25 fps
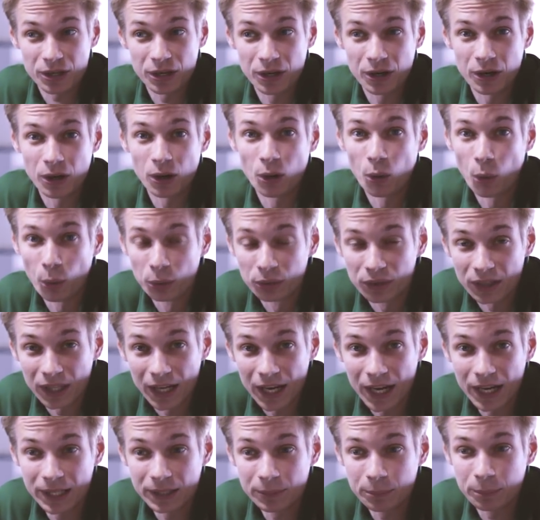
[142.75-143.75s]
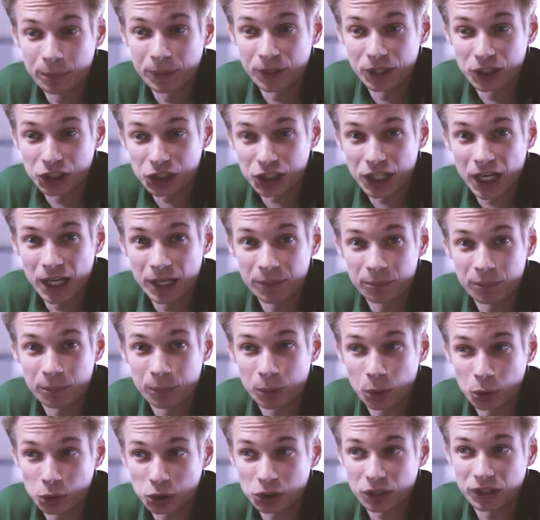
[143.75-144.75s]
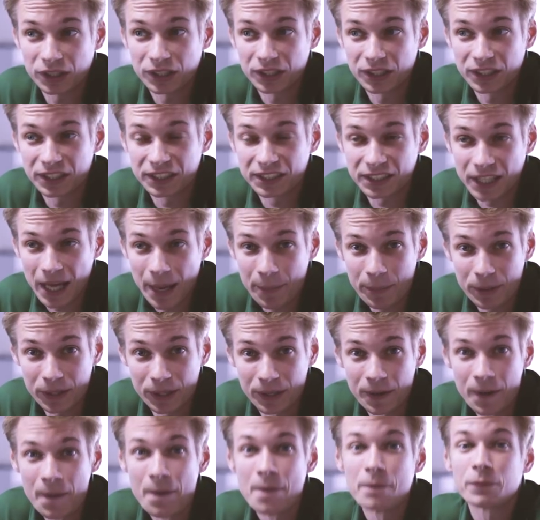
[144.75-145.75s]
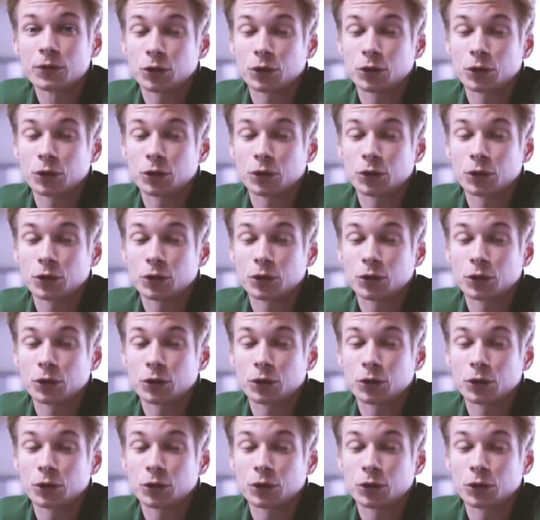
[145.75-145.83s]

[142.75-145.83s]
онлайн, порешали прошлые экзамены.